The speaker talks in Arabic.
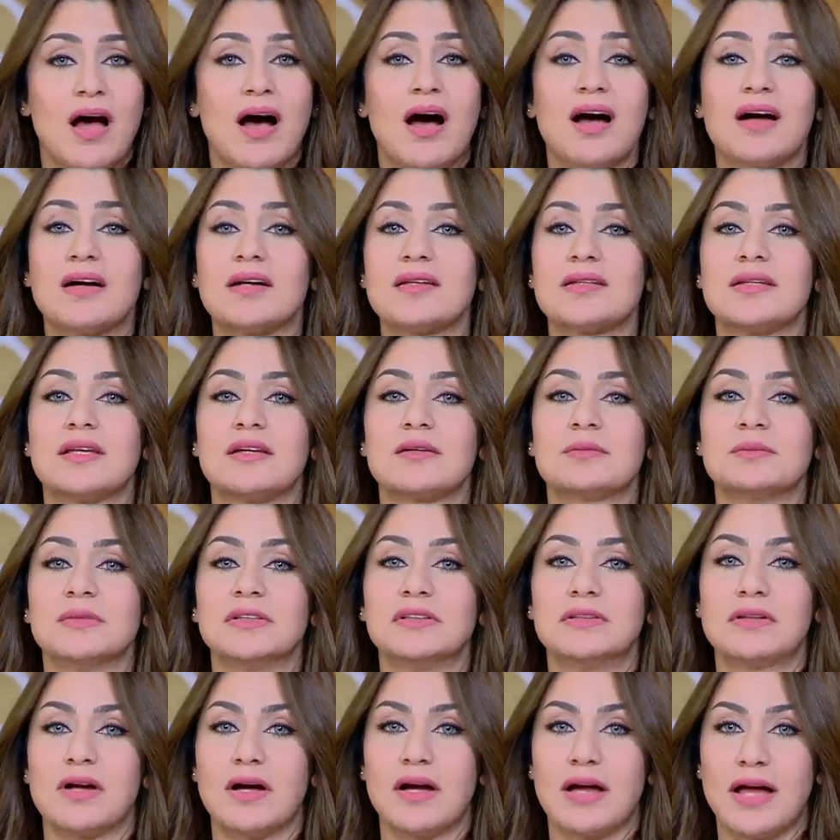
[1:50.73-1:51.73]
اكثر
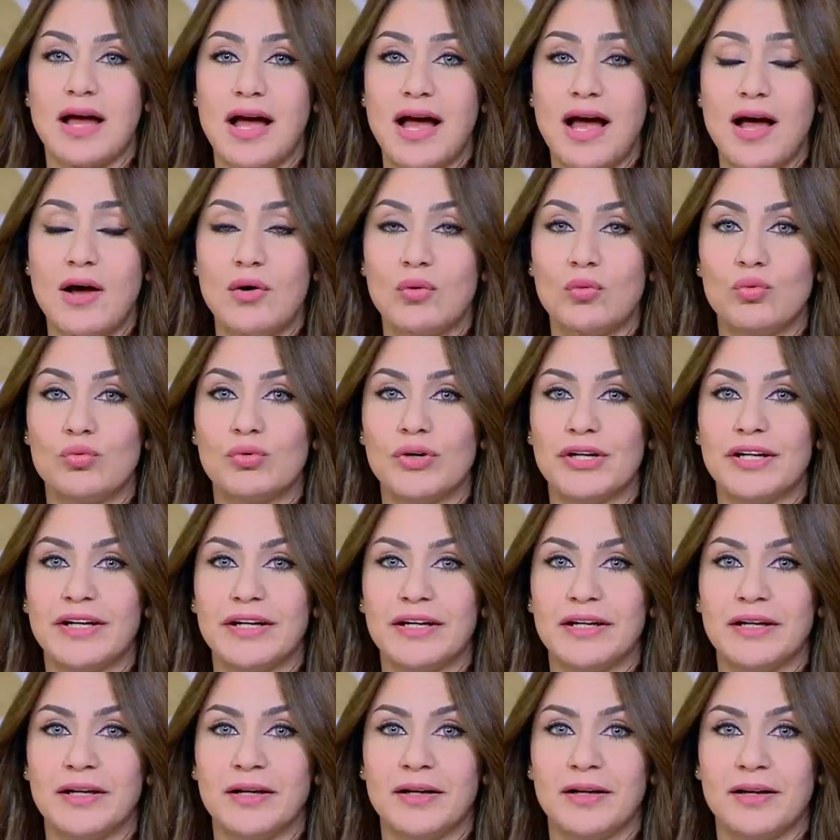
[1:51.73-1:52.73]
من رائعه
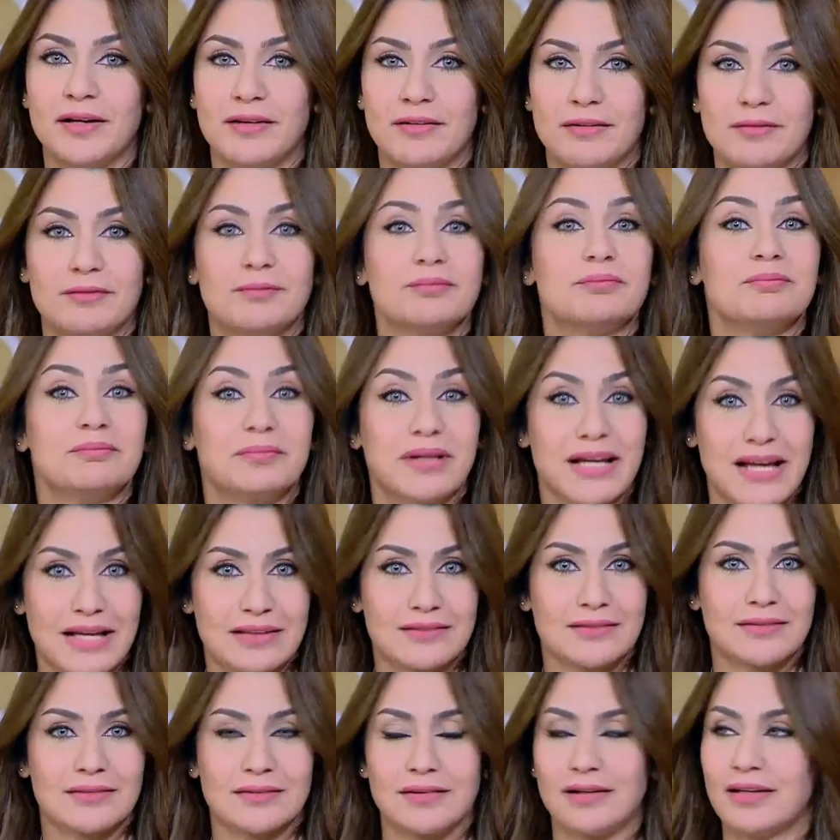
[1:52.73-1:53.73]

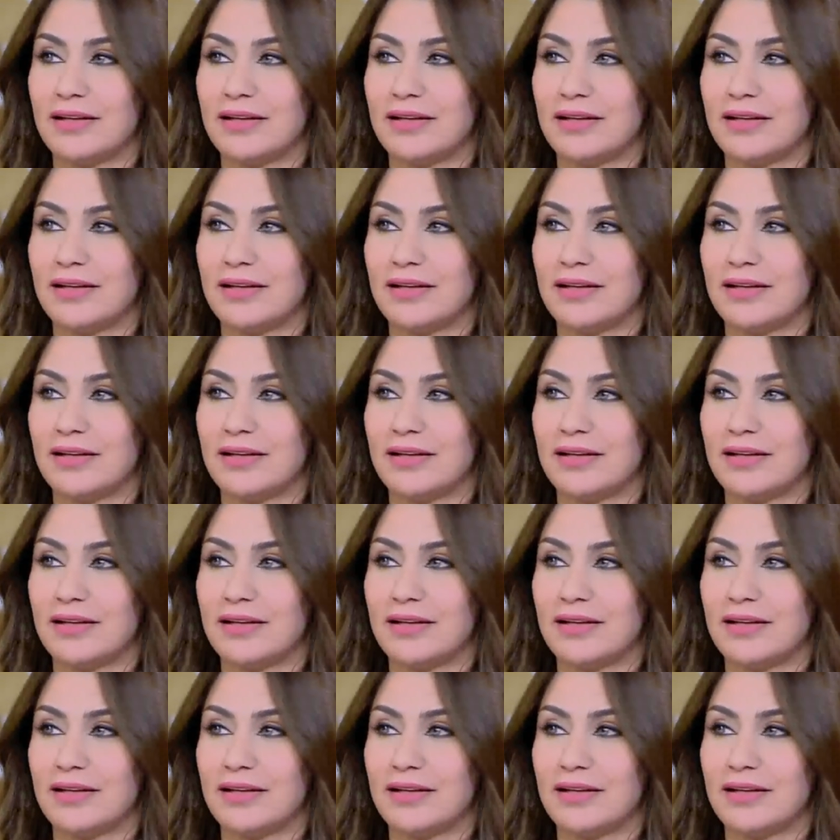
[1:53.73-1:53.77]
وبجد